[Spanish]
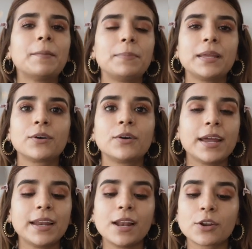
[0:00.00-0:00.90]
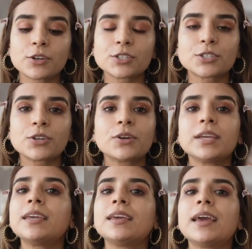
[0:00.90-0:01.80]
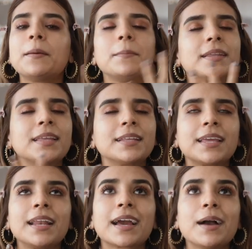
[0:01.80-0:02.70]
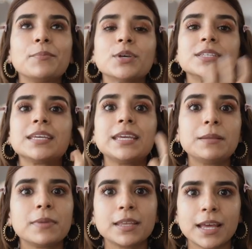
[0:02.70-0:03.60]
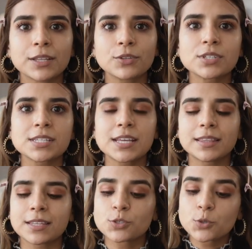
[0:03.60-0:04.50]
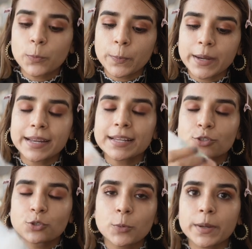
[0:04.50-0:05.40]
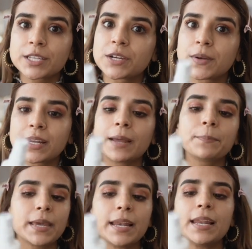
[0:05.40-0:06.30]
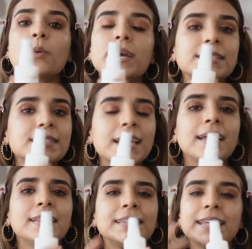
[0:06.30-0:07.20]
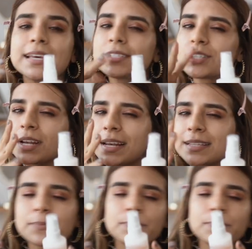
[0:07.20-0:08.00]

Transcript: la aplico en el rostro y en verdad que el cambio es inmediato, se siente súper, súper chévere en la piel. Cuesta 10 dólares